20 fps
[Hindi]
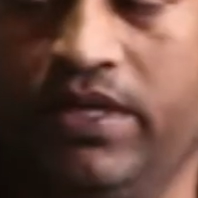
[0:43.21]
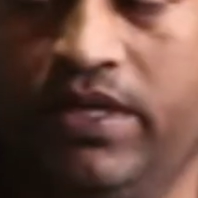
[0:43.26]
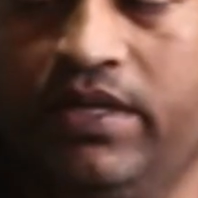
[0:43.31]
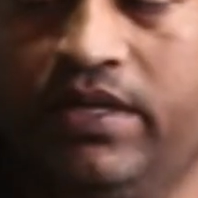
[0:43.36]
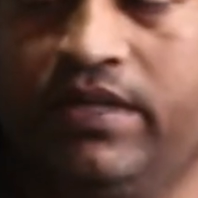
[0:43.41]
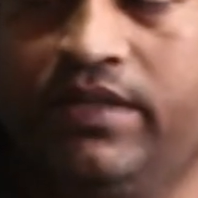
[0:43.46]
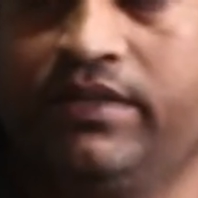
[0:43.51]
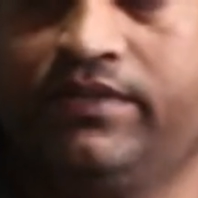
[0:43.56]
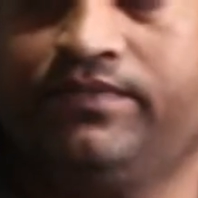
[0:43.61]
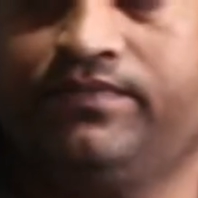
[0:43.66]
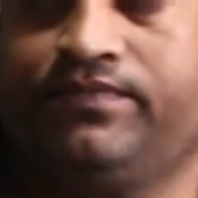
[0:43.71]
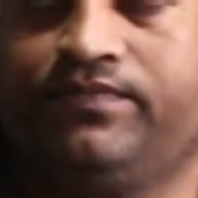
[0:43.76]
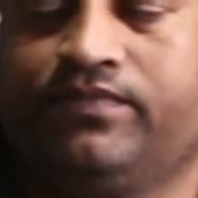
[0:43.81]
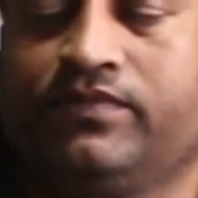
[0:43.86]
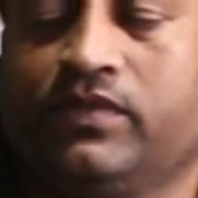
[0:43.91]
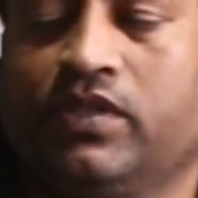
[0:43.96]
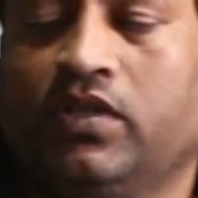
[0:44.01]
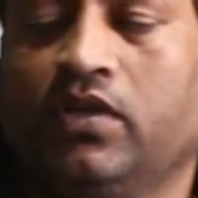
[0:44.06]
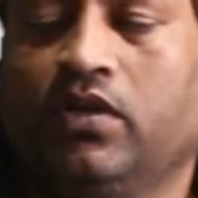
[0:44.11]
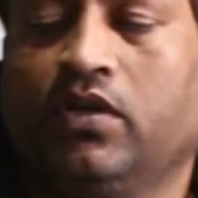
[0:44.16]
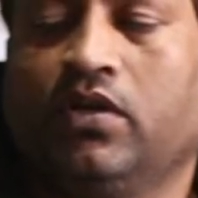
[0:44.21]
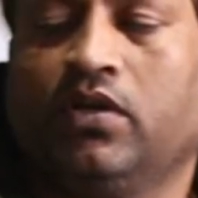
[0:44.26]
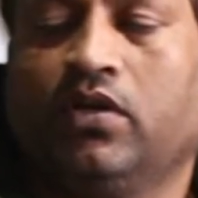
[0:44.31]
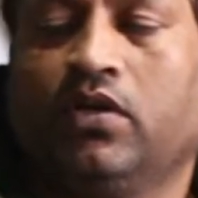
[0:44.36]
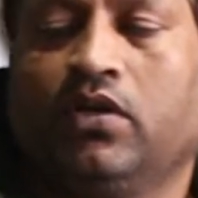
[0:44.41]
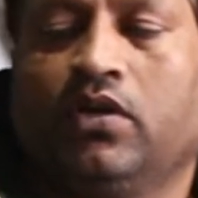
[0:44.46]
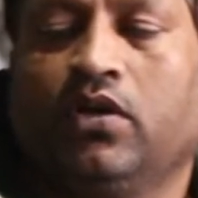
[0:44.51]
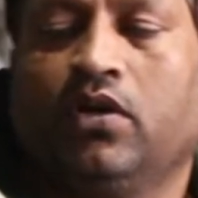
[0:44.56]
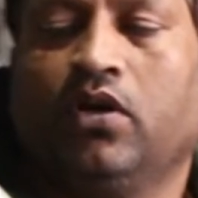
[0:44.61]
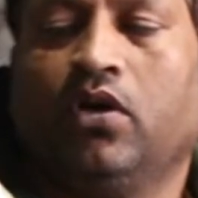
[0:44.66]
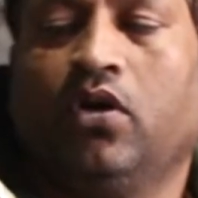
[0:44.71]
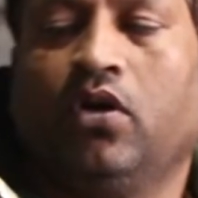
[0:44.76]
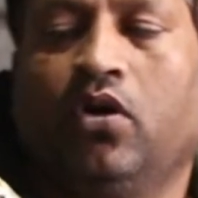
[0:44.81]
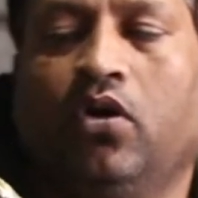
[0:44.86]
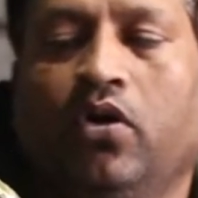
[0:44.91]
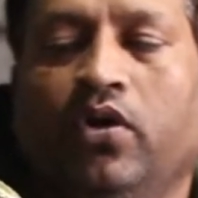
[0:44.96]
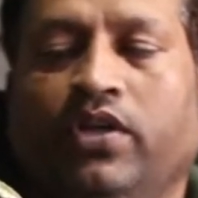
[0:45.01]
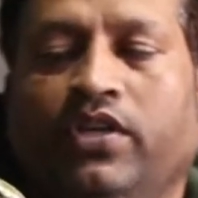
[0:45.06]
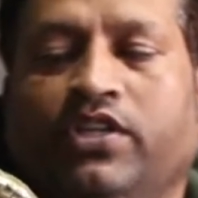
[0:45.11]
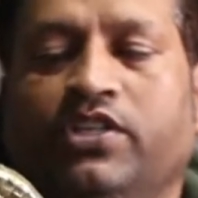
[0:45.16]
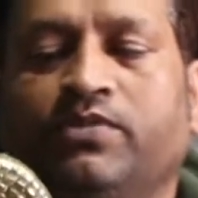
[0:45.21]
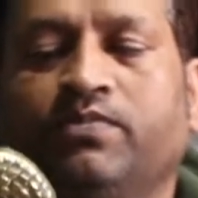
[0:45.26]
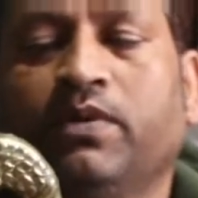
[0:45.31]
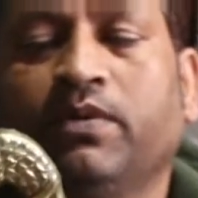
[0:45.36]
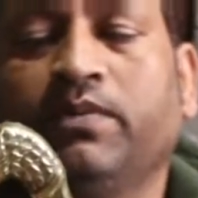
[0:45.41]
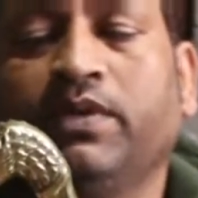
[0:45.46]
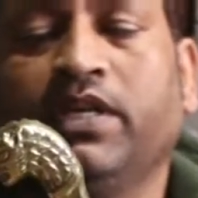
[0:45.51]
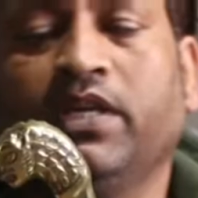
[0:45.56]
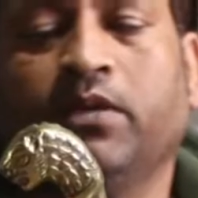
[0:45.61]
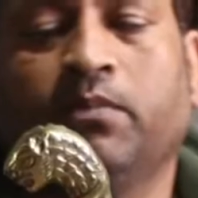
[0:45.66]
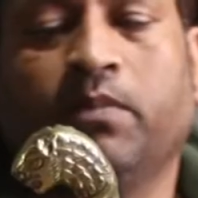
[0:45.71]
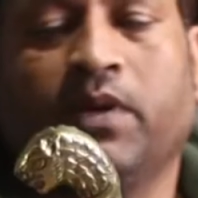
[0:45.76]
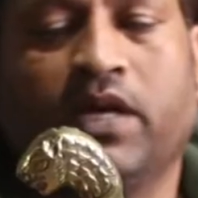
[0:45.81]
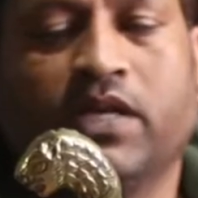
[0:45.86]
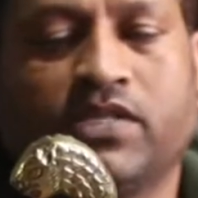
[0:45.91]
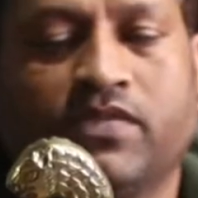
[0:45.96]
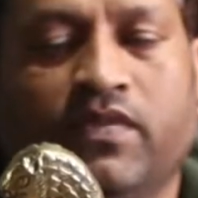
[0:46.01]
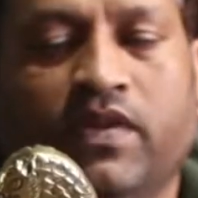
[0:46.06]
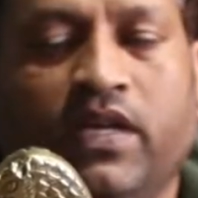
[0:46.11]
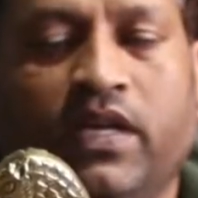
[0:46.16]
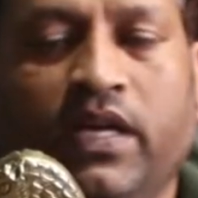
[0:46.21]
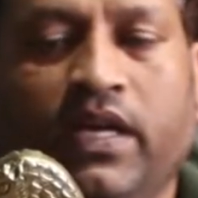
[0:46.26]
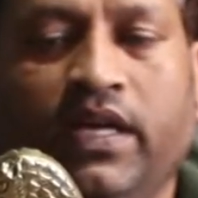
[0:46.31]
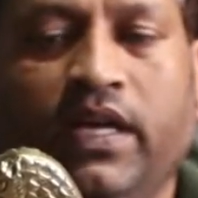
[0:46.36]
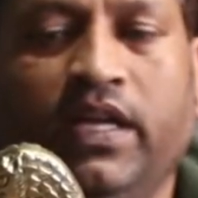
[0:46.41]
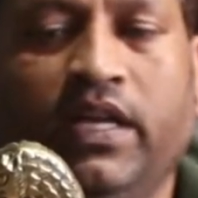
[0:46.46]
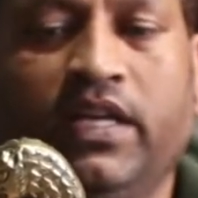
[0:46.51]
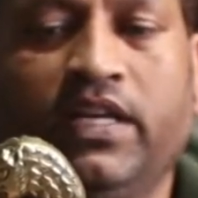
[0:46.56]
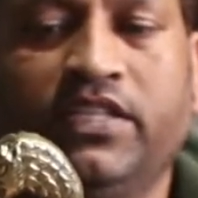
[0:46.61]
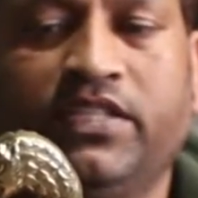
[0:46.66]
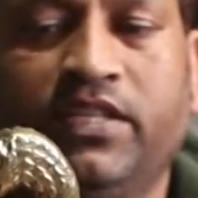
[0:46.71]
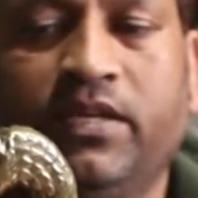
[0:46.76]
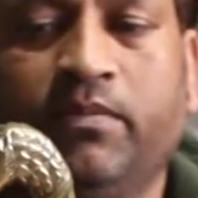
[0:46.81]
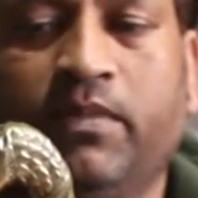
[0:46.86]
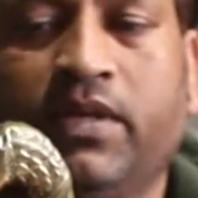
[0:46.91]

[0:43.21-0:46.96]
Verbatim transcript: और ये बत्तीस इंच का तेगा है मेरा तीन नाली खाला ना,